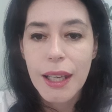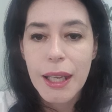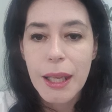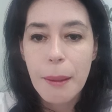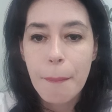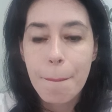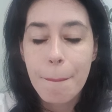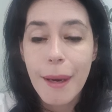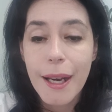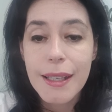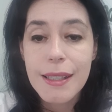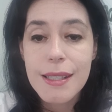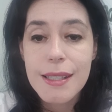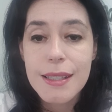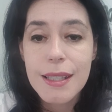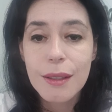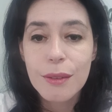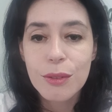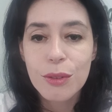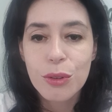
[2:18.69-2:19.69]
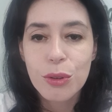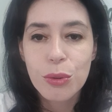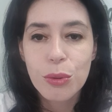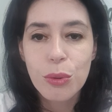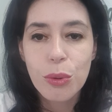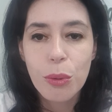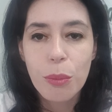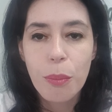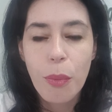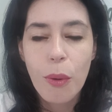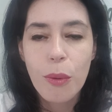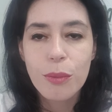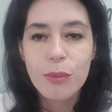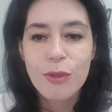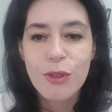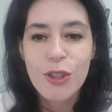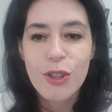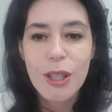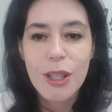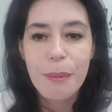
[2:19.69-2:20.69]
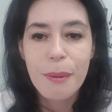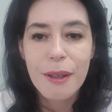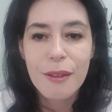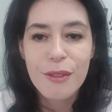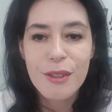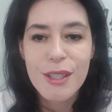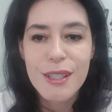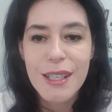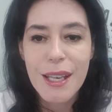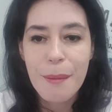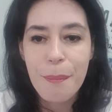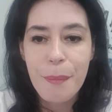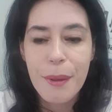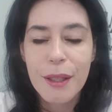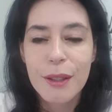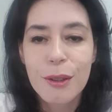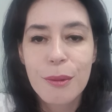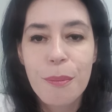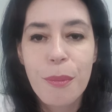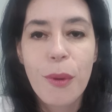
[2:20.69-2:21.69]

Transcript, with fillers: Em Paysandu, bom dia para você, Pedro.